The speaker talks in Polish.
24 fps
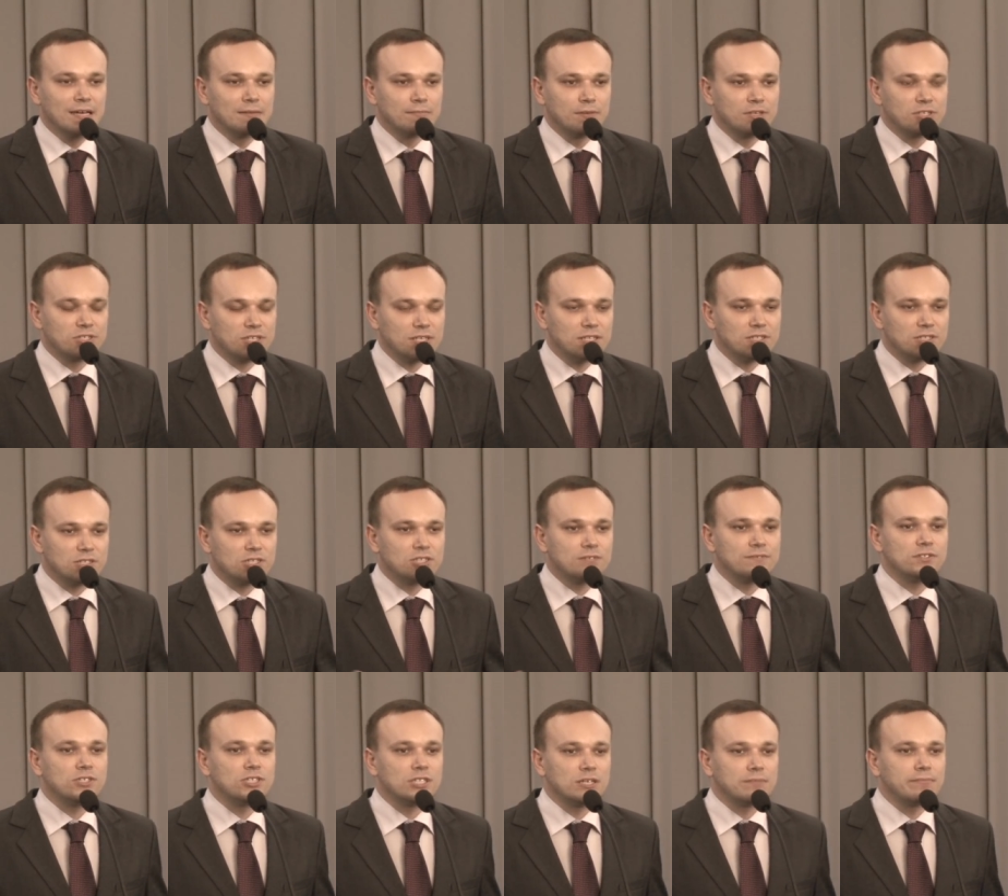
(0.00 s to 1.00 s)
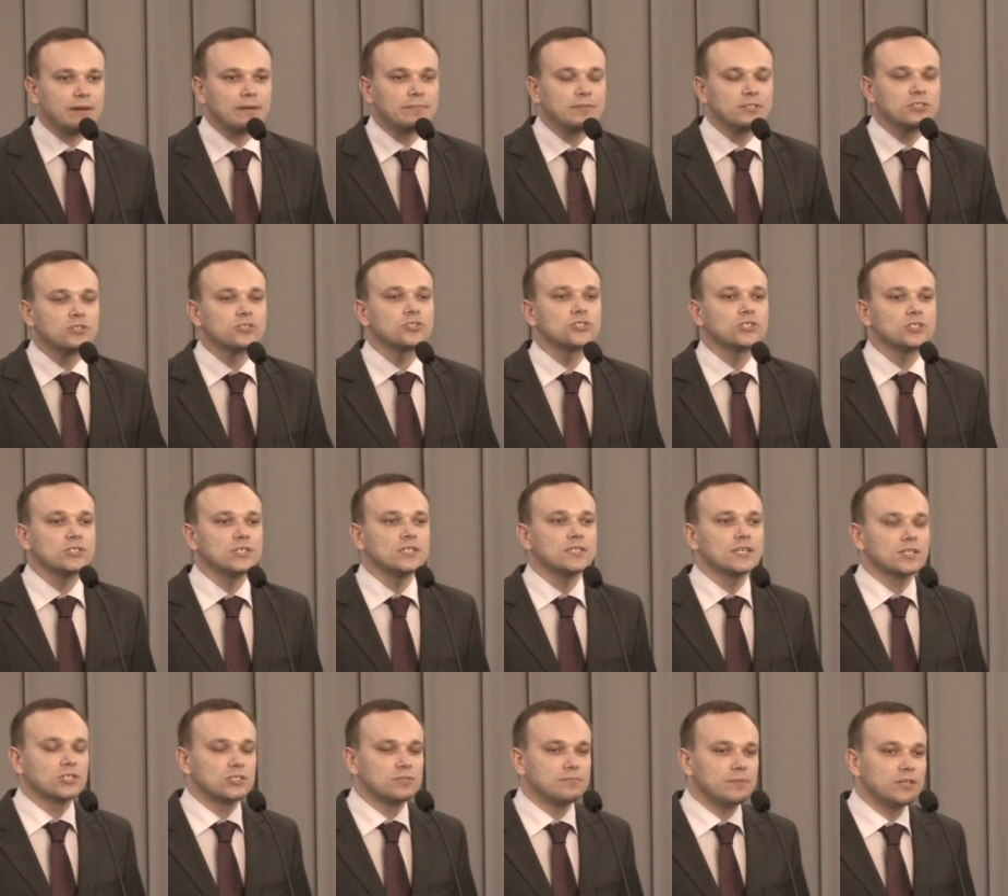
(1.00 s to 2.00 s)
Bo jeżeli rzeczywiście mamy do
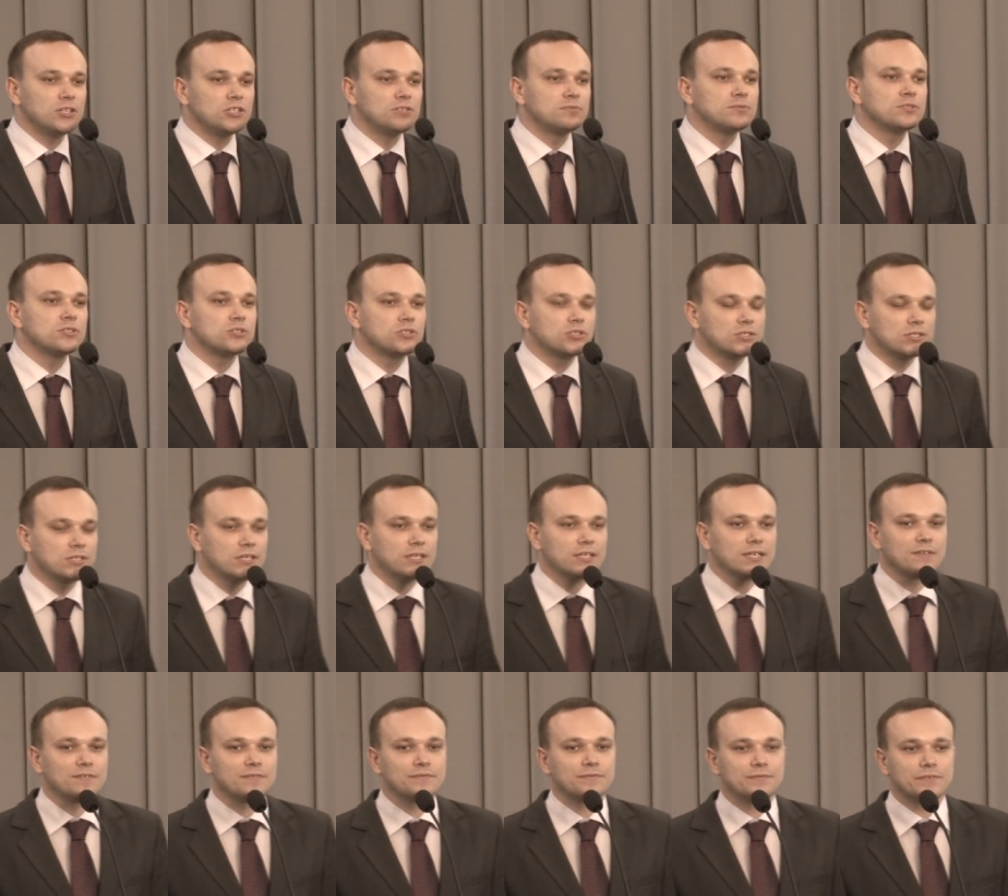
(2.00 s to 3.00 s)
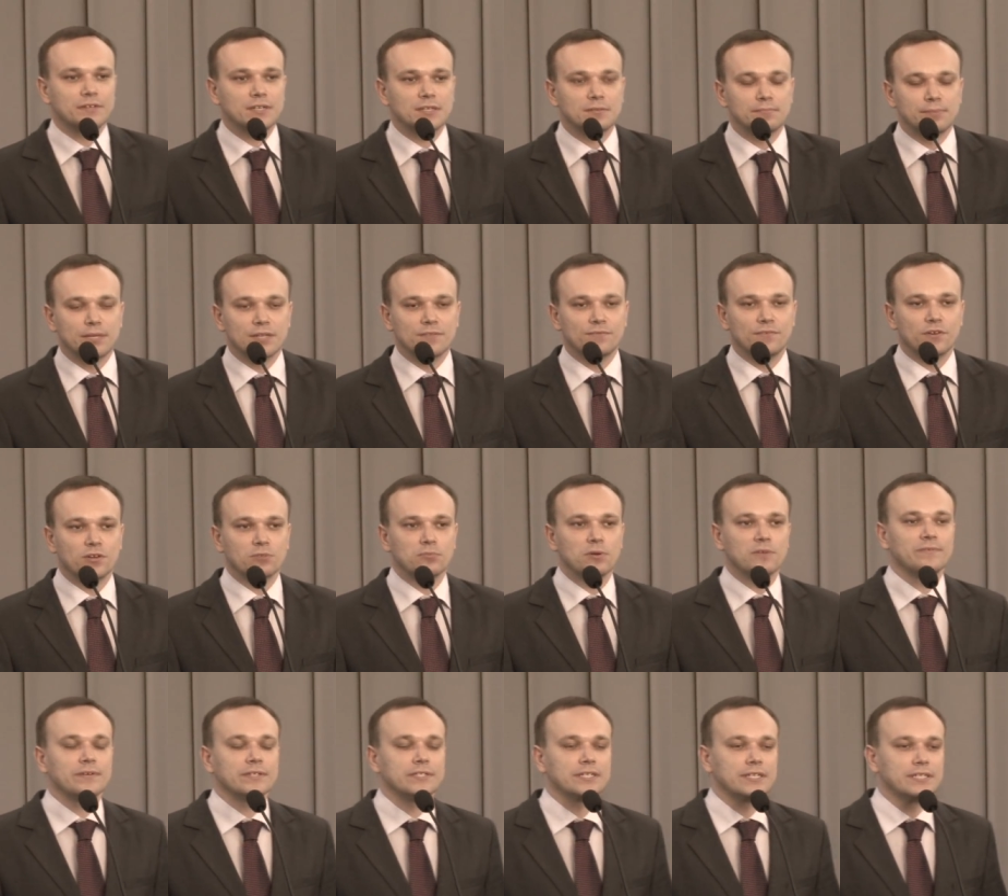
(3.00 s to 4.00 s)
czynienia, czy mieliśmy do czynienia w e, Platformie
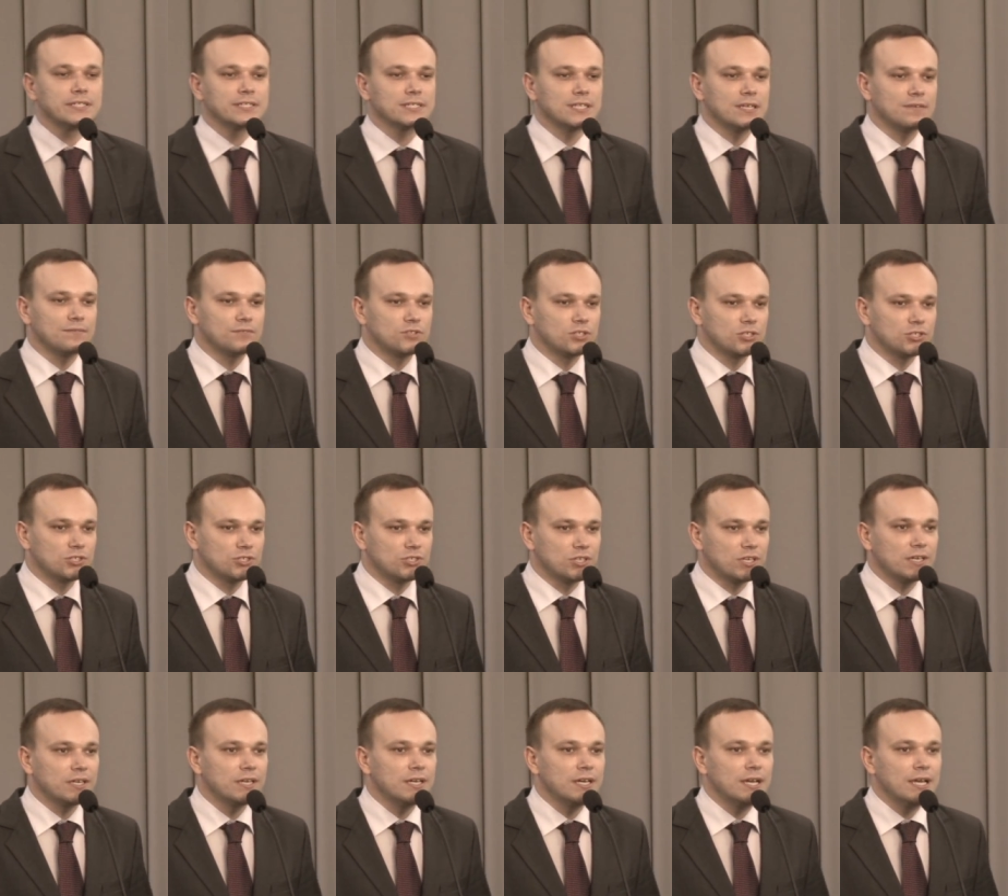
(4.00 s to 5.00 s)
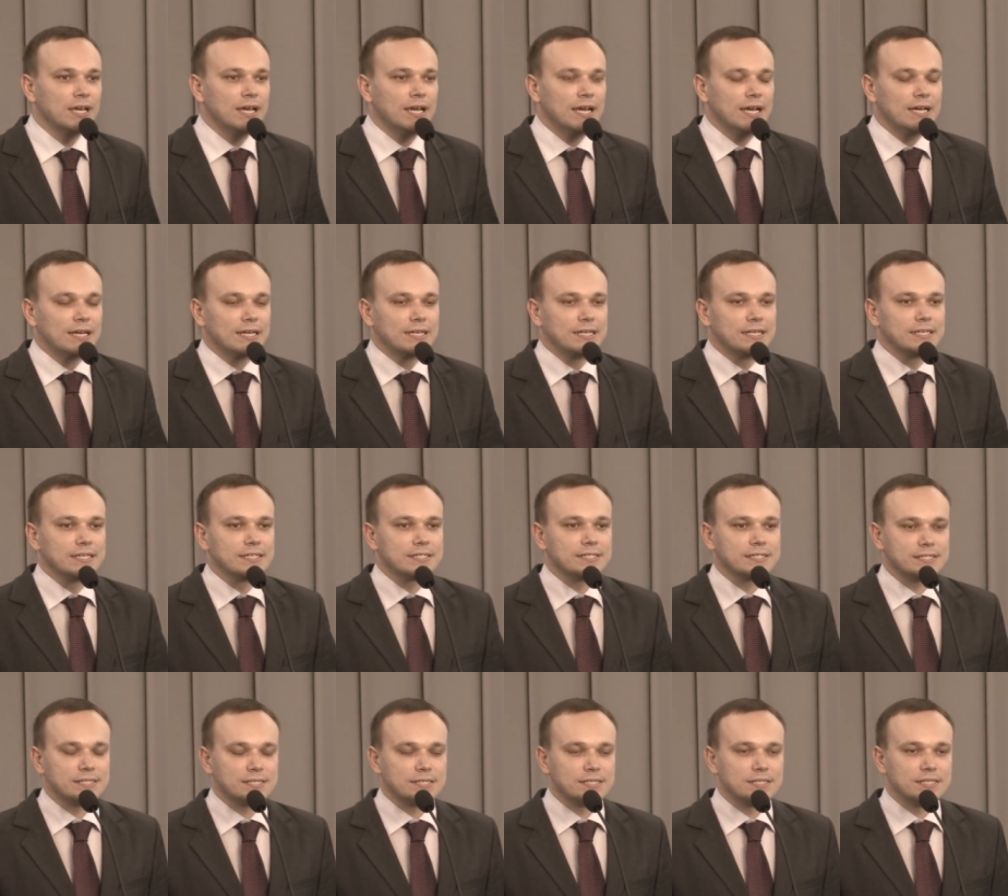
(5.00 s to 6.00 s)
Obywatelskiej wcześniej e,
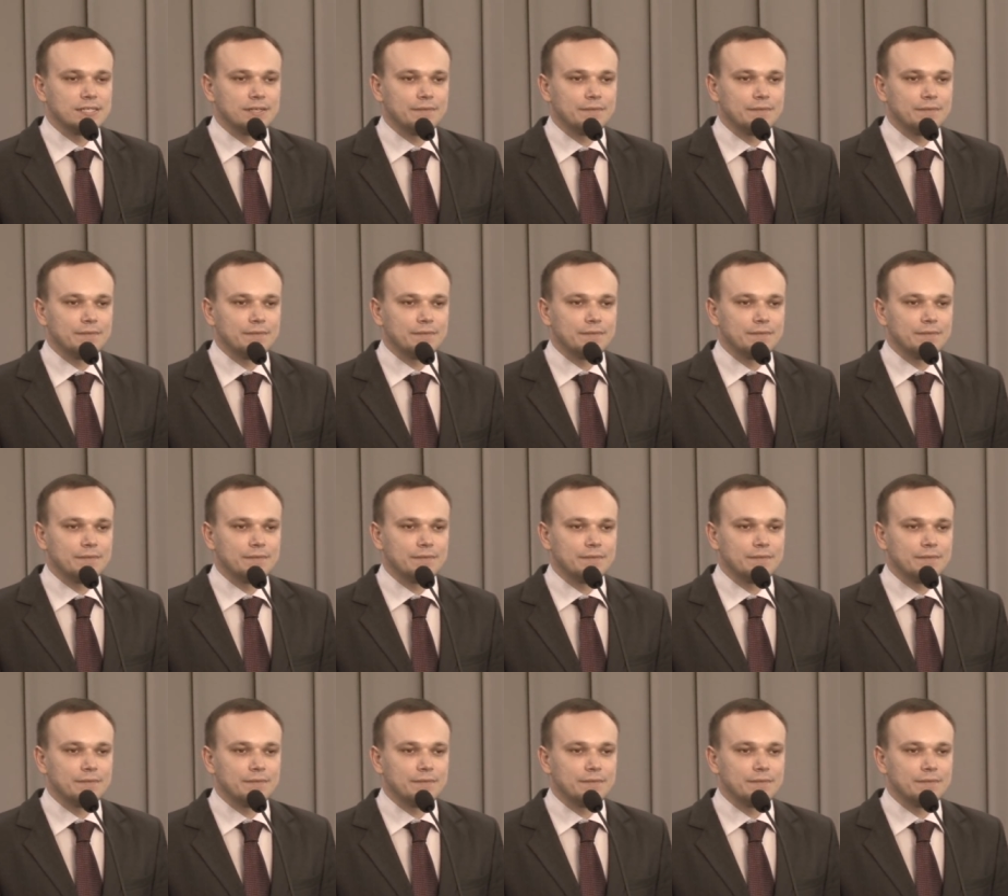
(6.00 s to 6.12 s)
z